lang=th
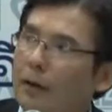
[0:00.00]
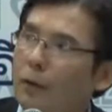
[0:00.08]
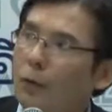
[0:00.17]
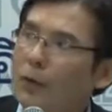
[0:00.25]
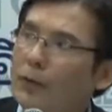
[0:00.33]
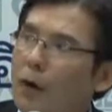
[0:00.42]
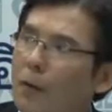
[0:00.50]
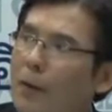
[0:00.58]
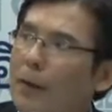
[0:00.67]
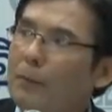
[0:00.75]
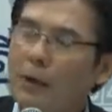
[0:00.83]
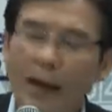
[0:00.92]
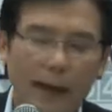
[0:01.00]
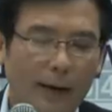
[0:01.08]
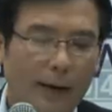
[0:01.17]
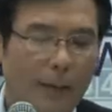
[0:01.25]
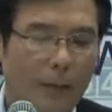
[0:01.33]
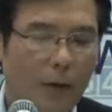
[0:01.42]
ตรวจสอบเว็บไซต์
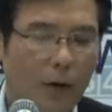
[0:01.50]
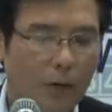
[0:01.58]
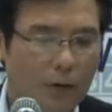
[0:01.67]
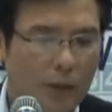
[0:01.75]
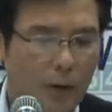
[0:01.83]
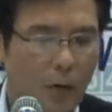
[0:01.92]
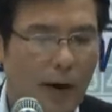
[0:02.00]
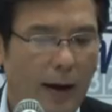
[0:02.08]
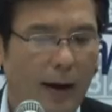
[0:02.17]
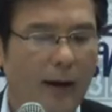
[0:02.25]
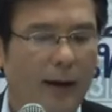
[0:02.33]
นะครับก็รู้สึกว่า